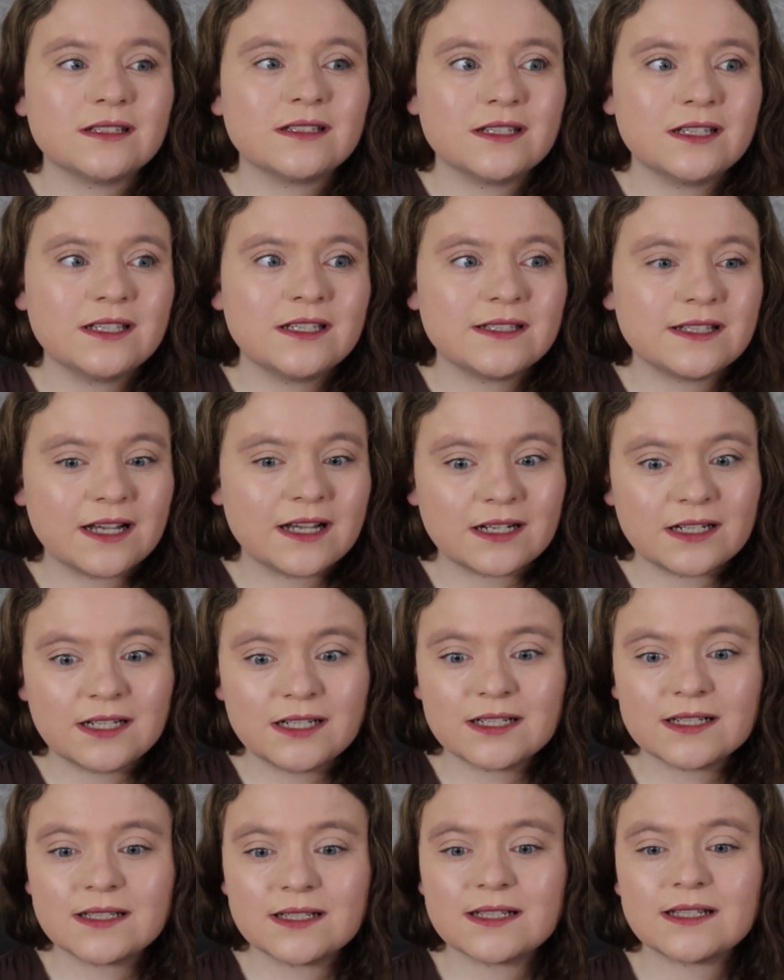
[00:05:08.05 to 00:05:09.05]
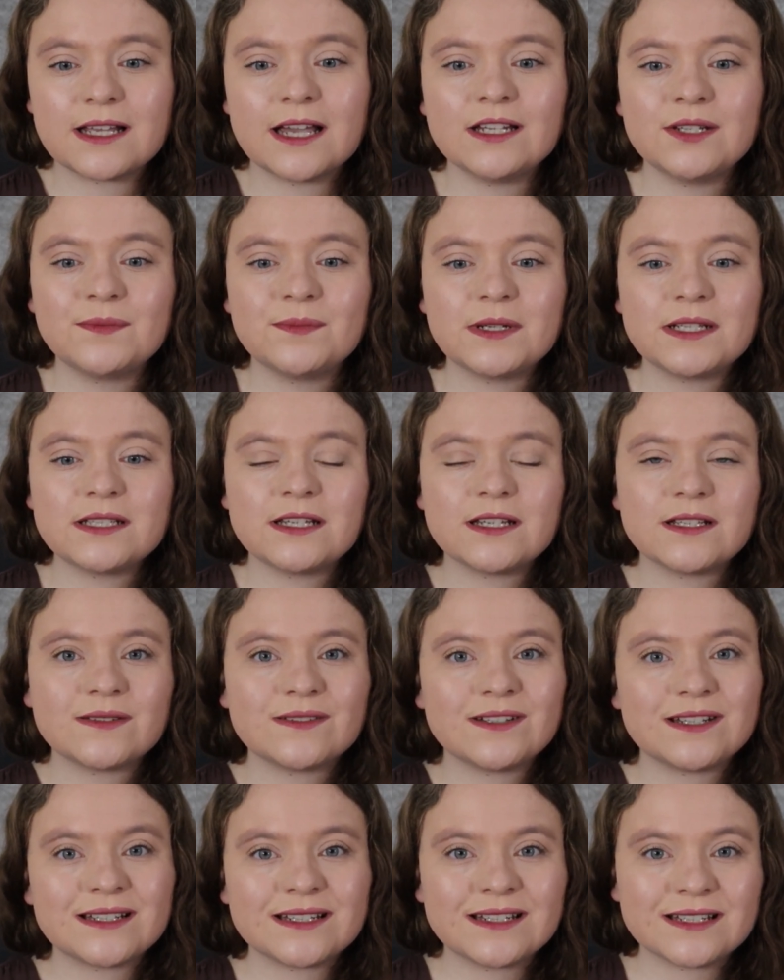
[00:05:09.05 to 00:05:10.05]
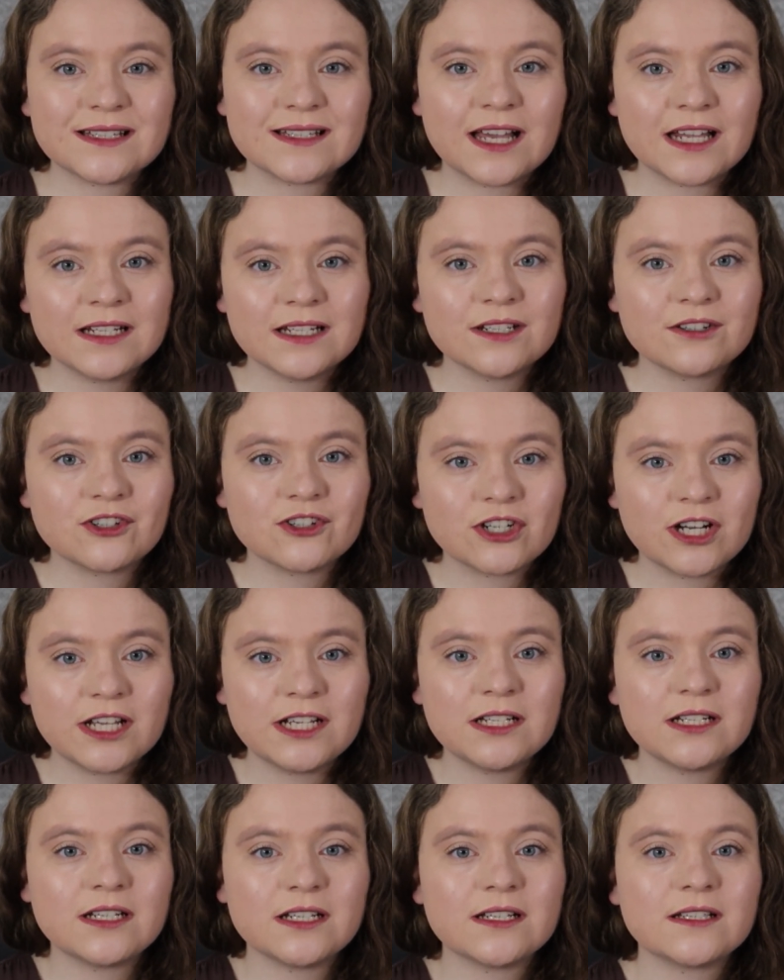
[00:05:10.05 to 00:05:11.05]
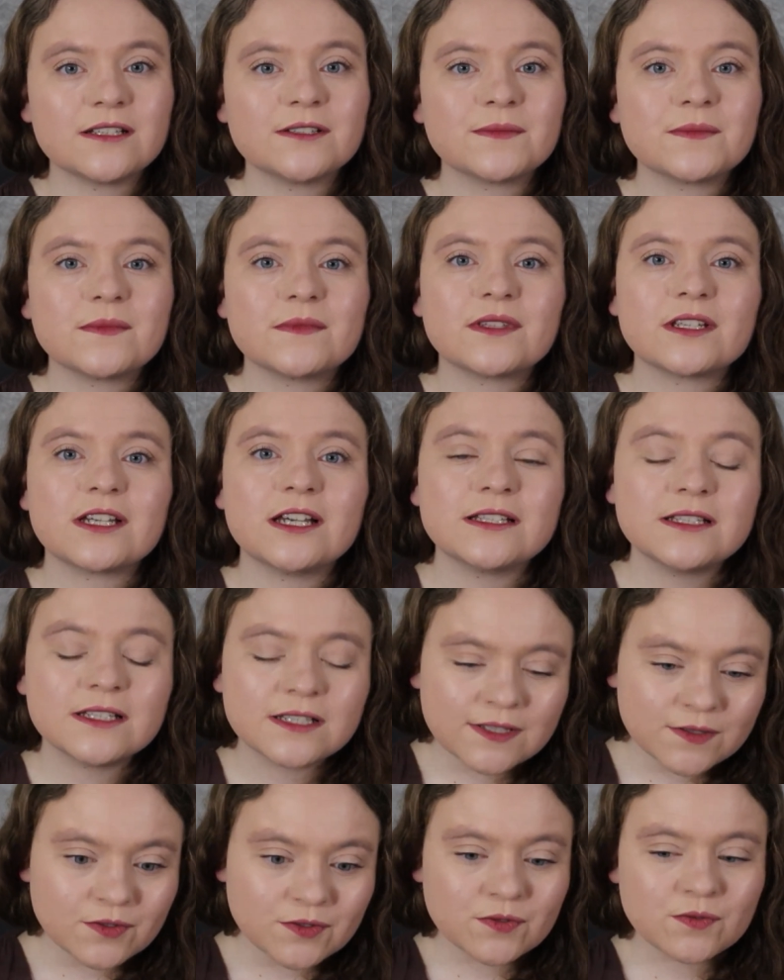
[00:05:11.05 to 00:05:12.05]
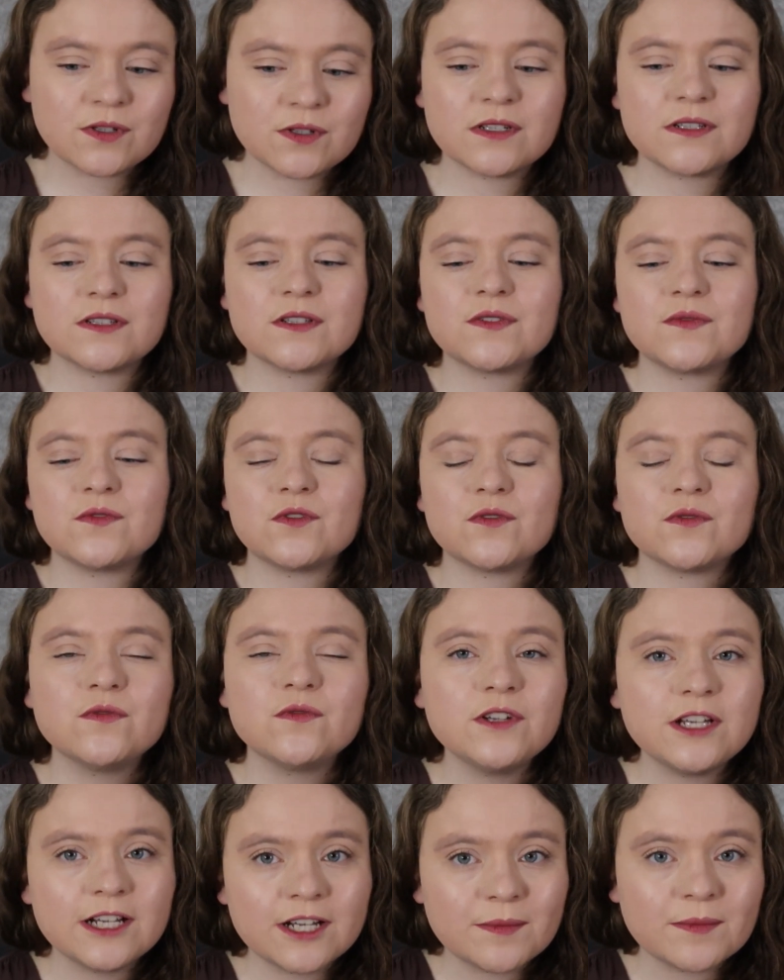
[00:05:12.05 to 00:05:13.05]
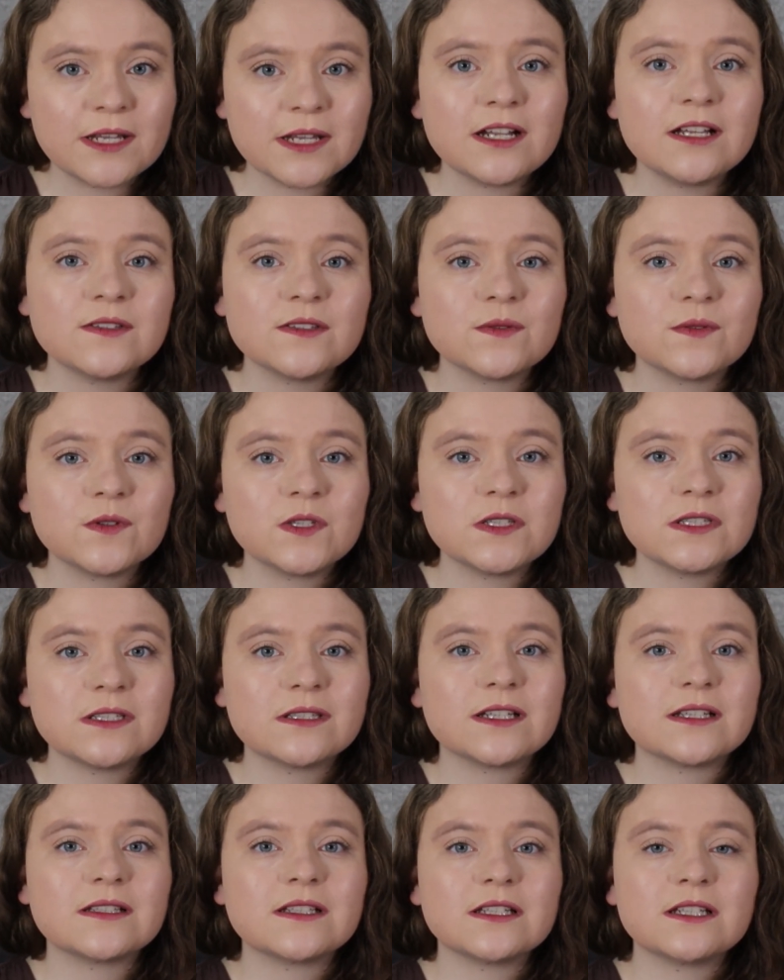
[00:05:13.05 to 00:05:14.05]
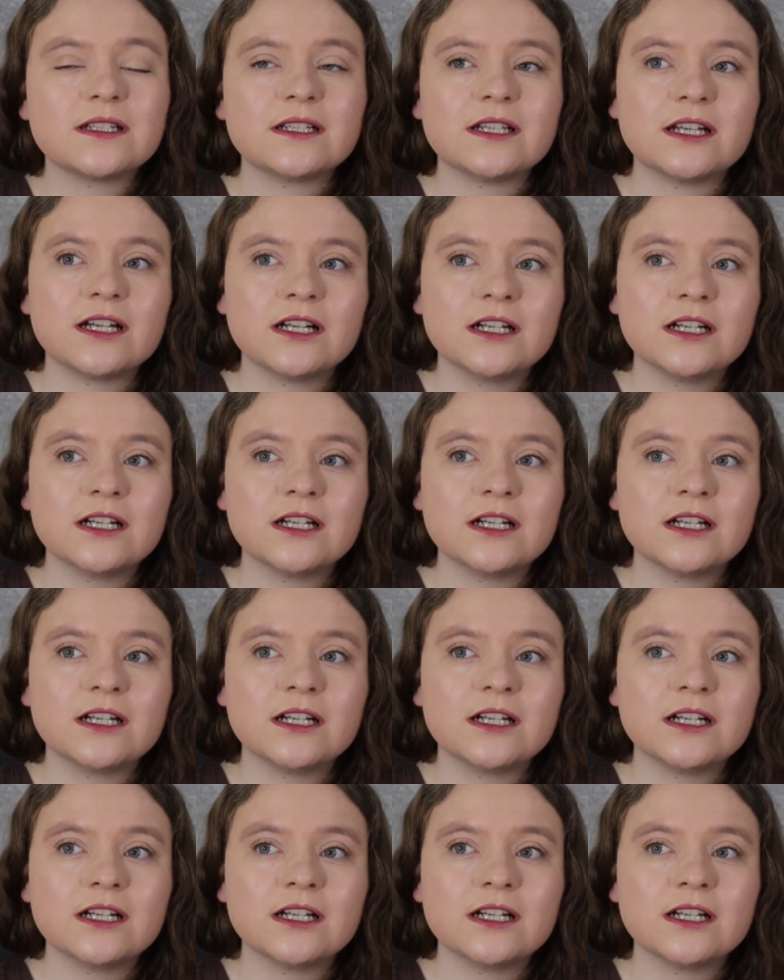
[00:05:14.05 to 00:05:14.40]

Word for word: Ich sage nicht, dass das eine besser ist oder das andere schlechter ist. Es ist nur so, dass es für viele Männer so ist, dass sich der,